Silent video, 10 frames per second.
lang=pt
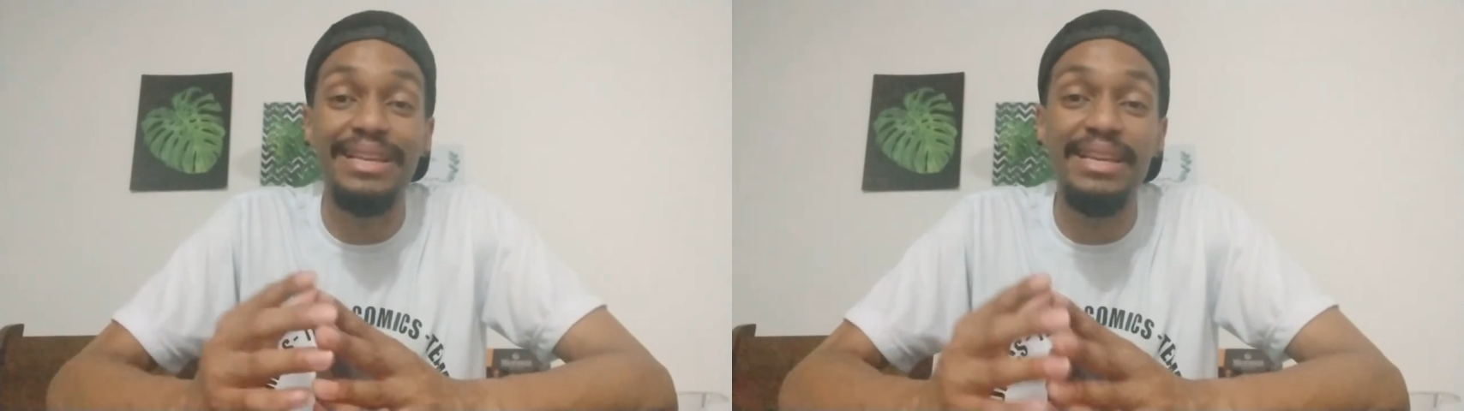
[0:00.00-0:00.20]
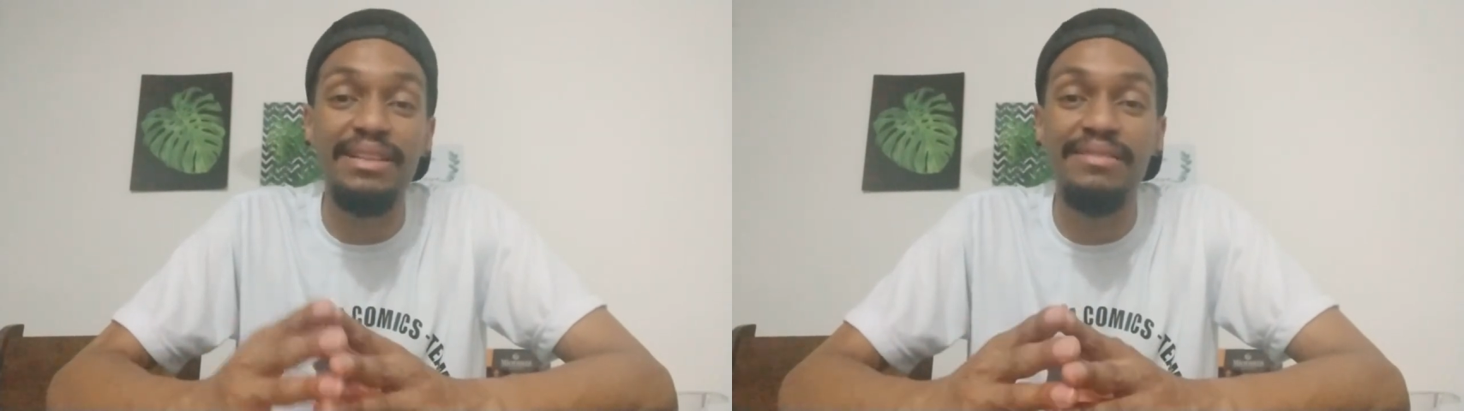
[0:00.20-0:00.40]
ele
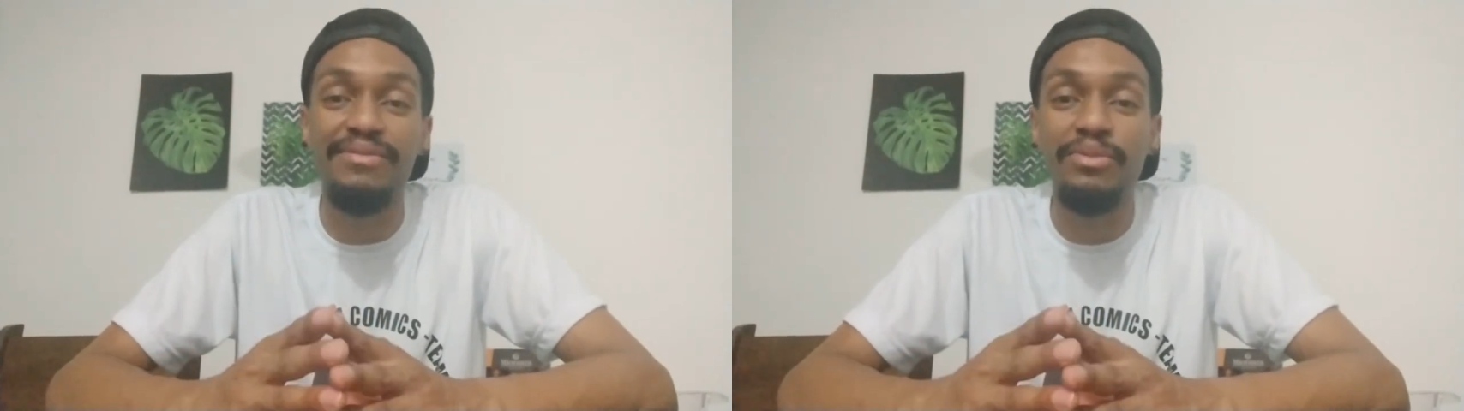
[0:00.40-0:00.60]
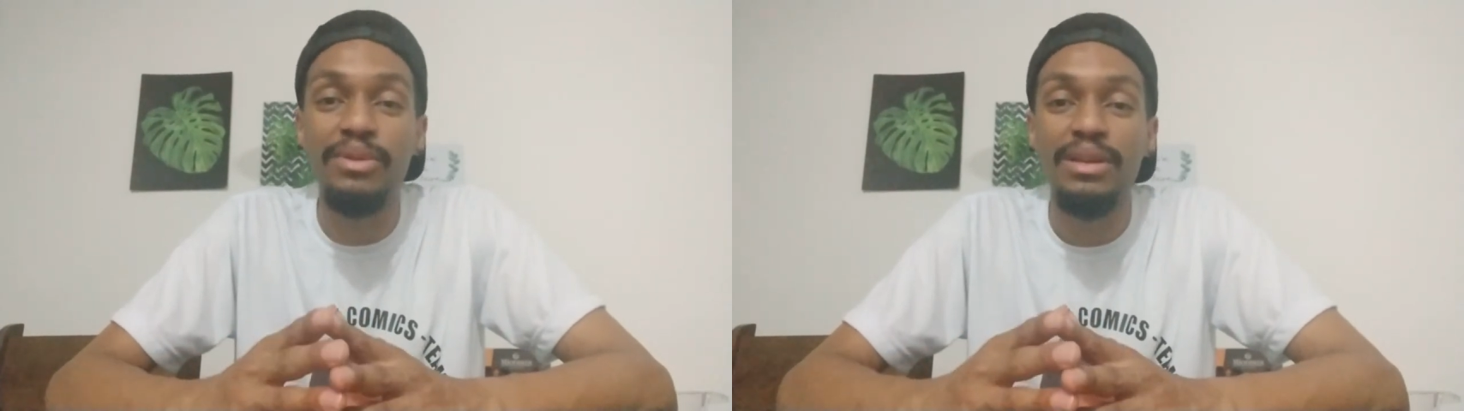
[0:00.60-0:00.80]
tá
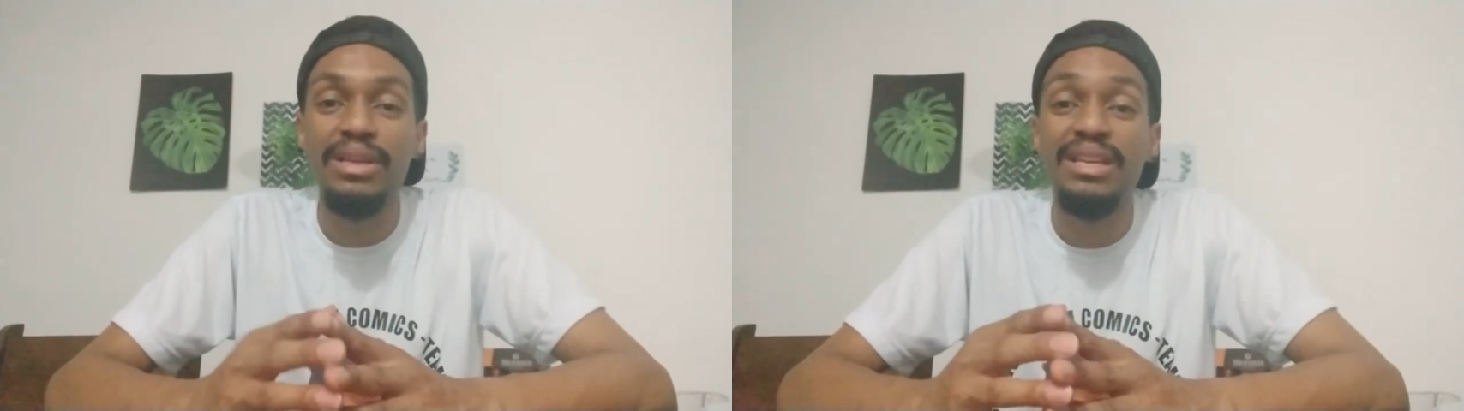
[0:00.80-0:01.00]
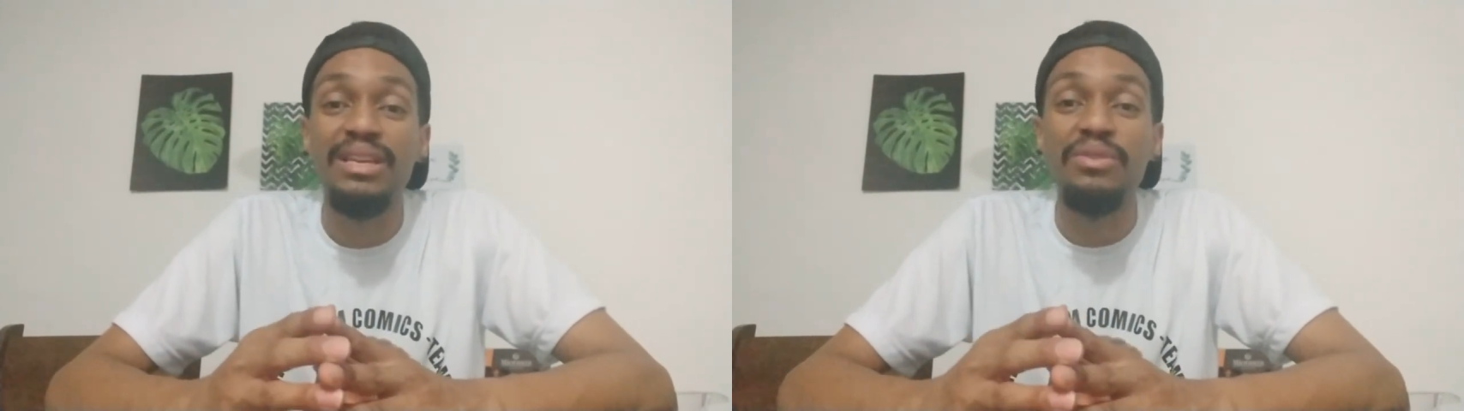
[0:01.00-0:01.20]
incrível.
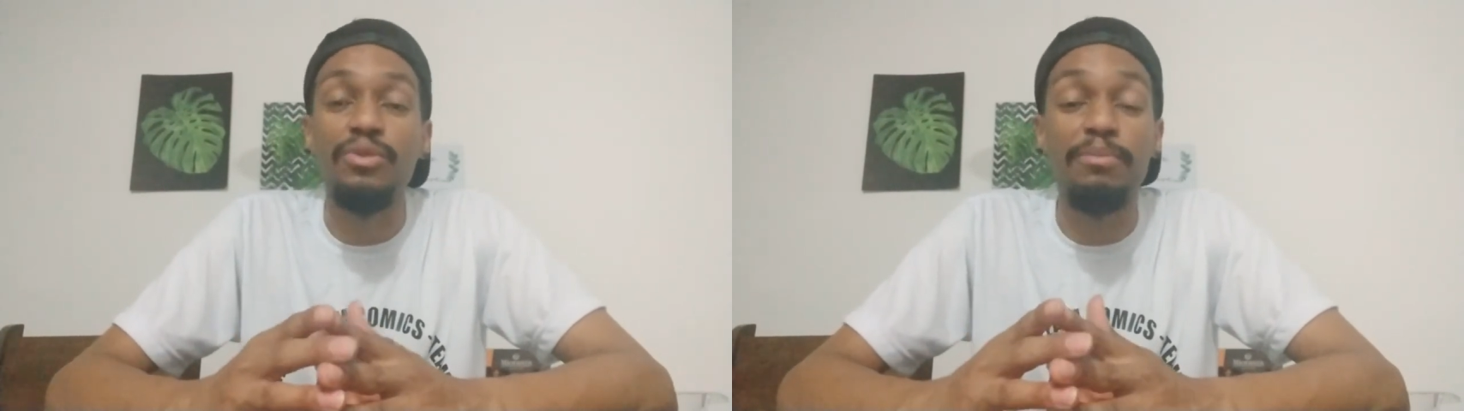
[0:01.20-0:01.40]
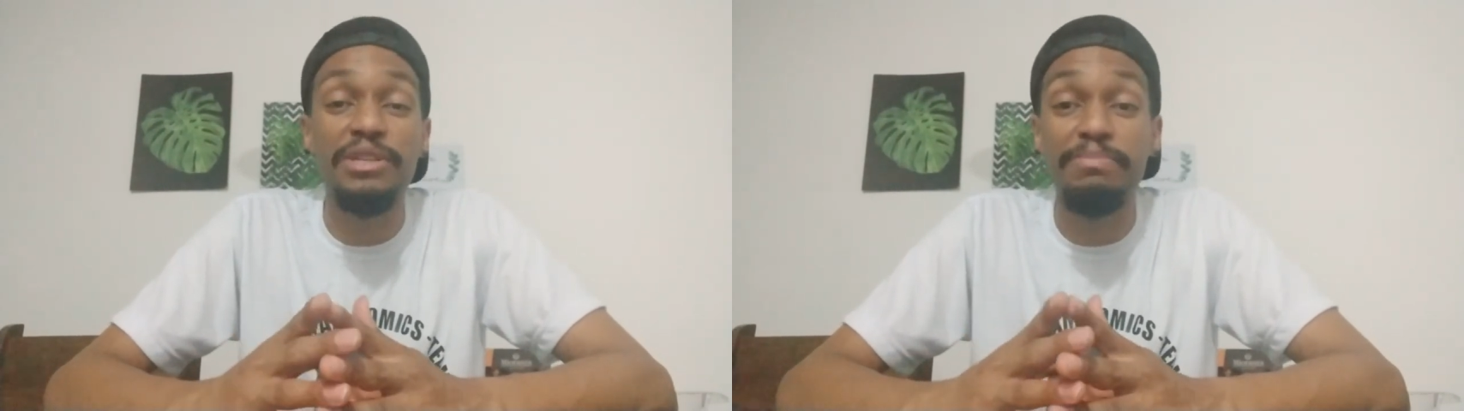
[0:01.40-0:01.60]
E
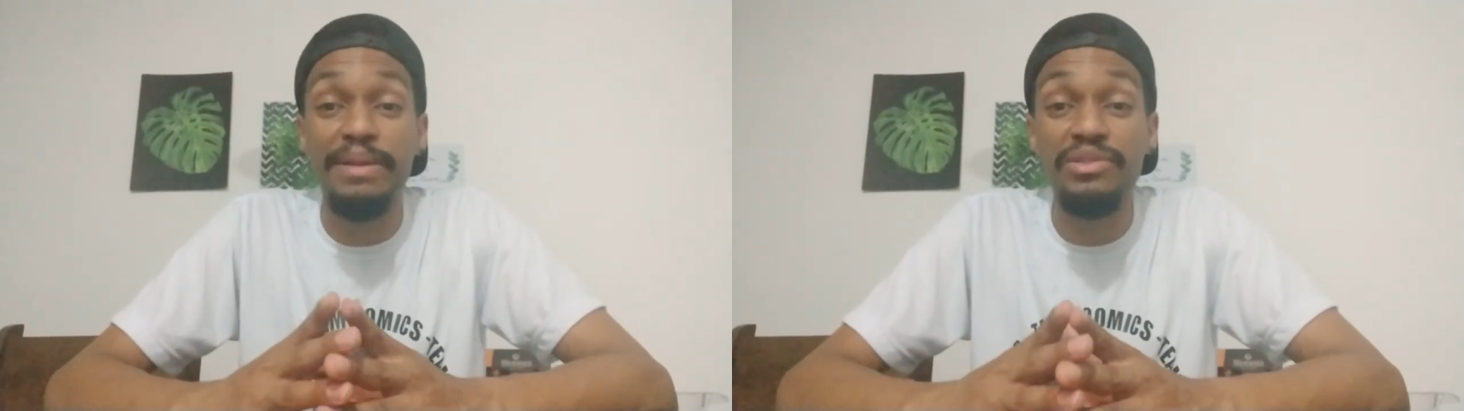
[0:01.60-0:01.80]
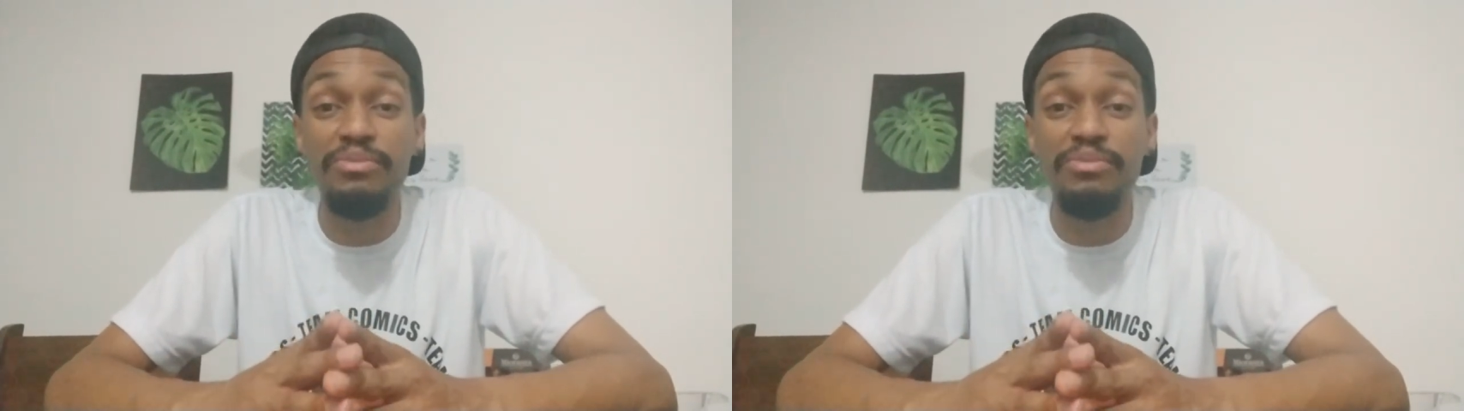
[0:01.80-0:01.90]
o Robert Pattinson